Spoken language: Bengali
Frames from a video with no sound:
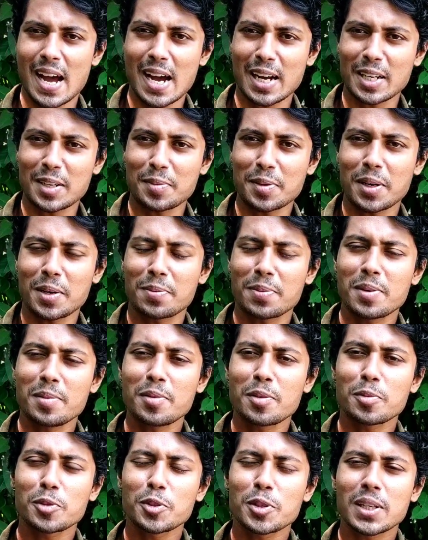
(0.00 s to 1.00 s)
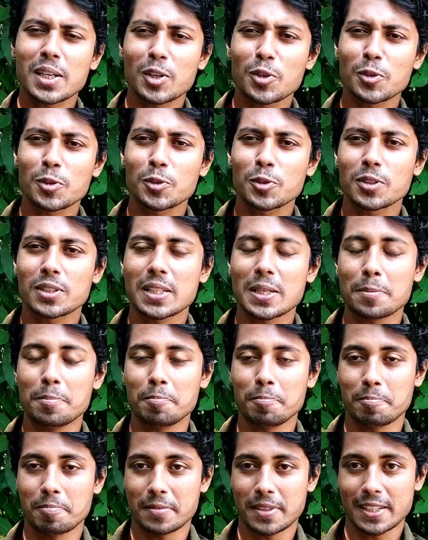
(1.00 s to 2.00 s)
আগের বারের ফিল্মের মতো এখানেও কিন্তু সেম
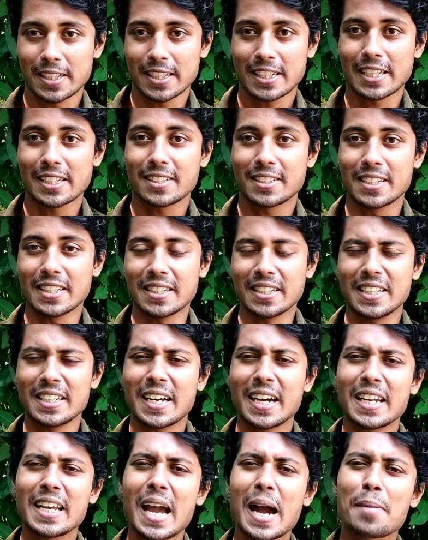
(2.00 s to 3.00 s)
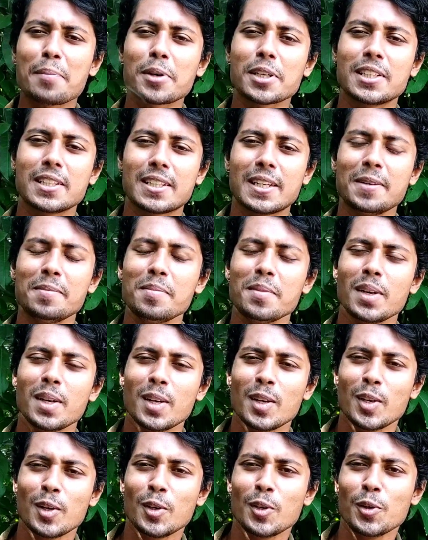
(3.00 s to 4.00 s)
কাস্টিং এখানে আমরা দেখলাম
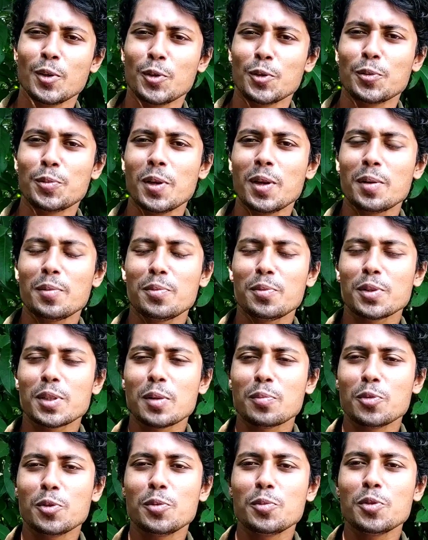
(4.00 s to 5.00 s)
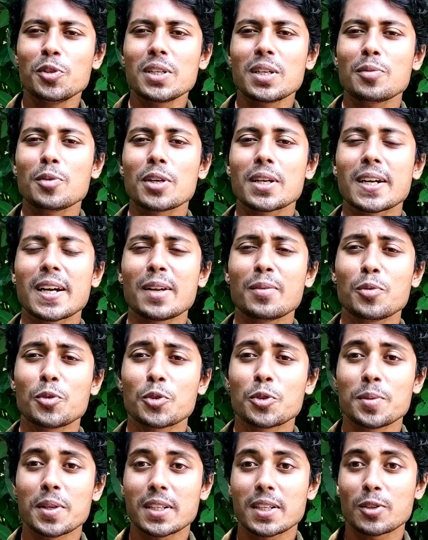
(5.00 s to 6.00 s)
রুবেলের বিপরীতে মুনমুনকে এবং এখানে
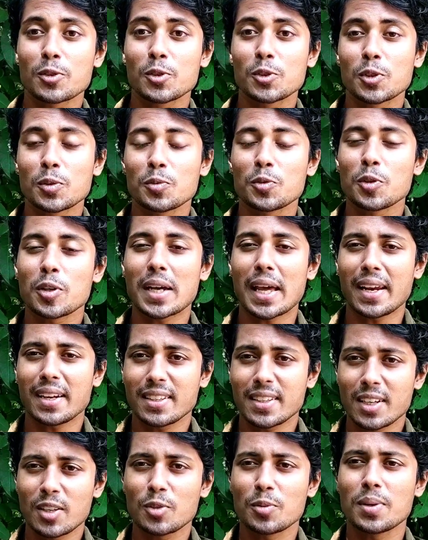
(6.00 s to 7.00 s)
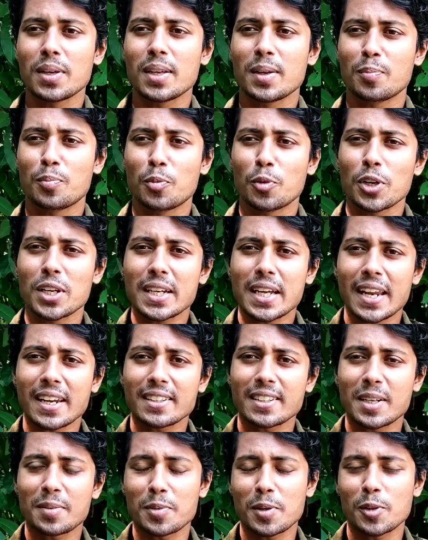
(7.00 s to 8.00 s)
মৌসুমি একটা গুরুত্বপূর্ণ ক্যারেক্টার রুবেলের বোনের
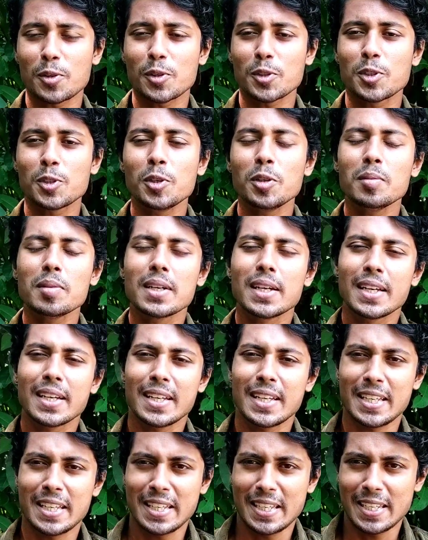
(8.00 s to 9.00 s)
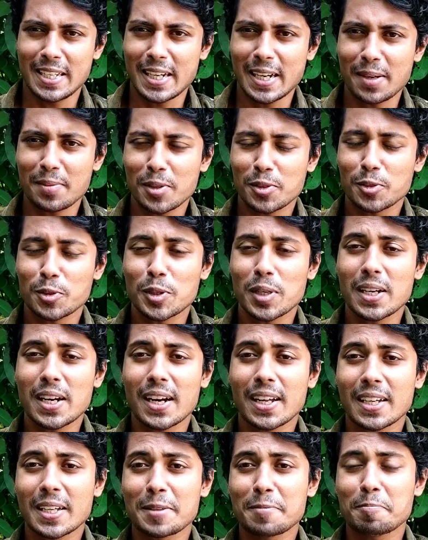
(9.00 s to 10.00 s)
ক্যারেক্টার প্লে করেছিল এখানে আমরা সোহেল
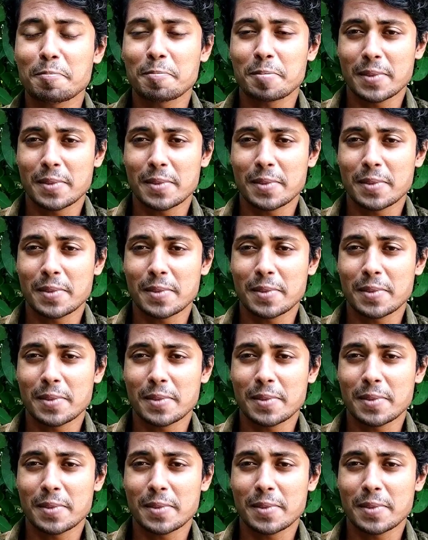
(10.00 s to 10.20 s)
রানাকে